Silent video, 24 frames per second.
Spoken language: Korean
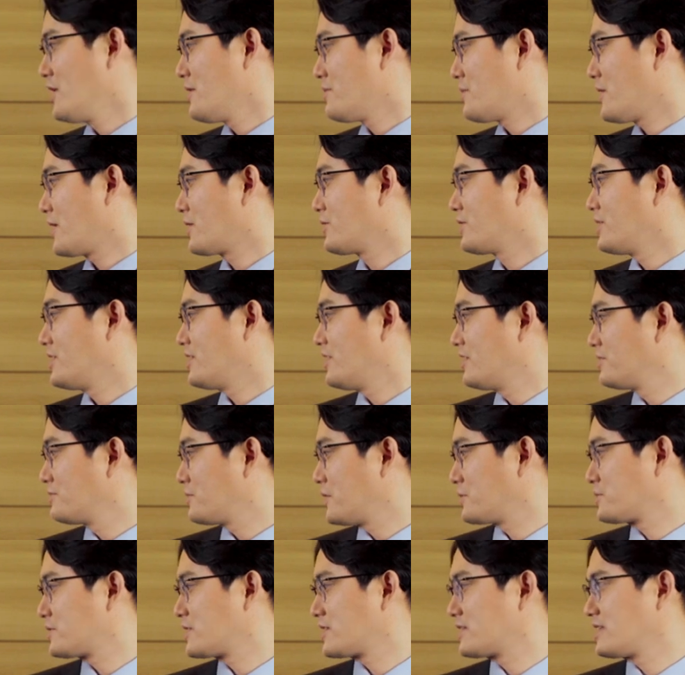바로 이런
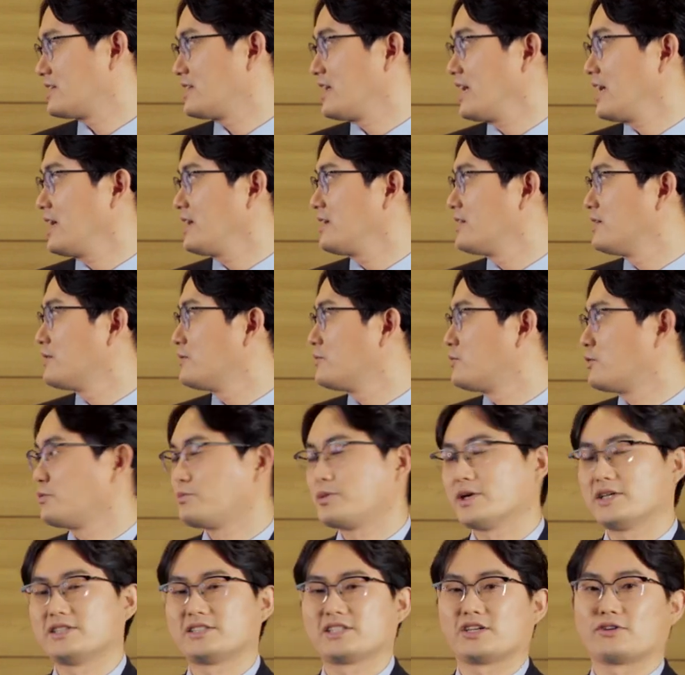법칙들이
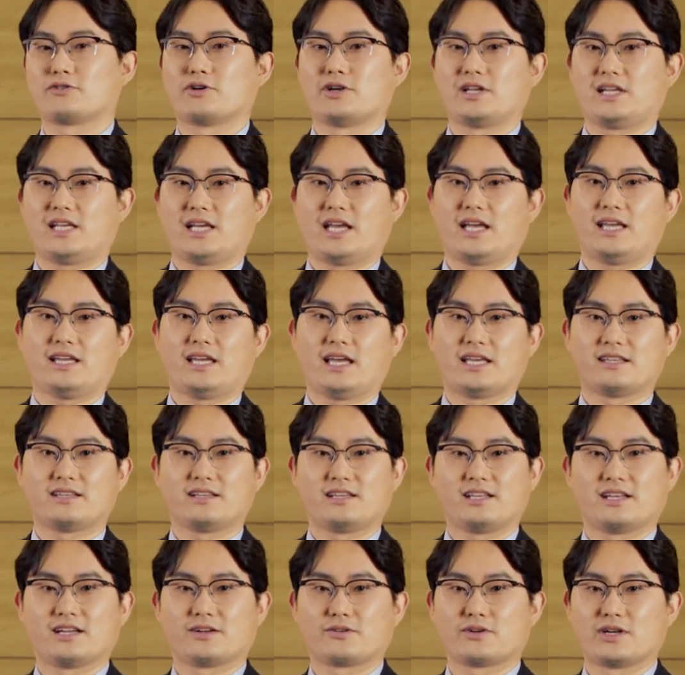보편적 원리의
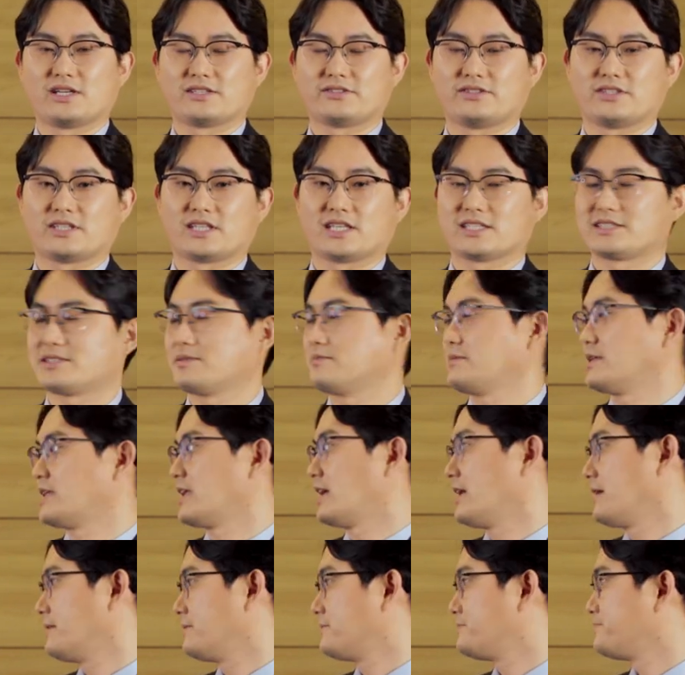예들이라고 할 수 있겠습니다.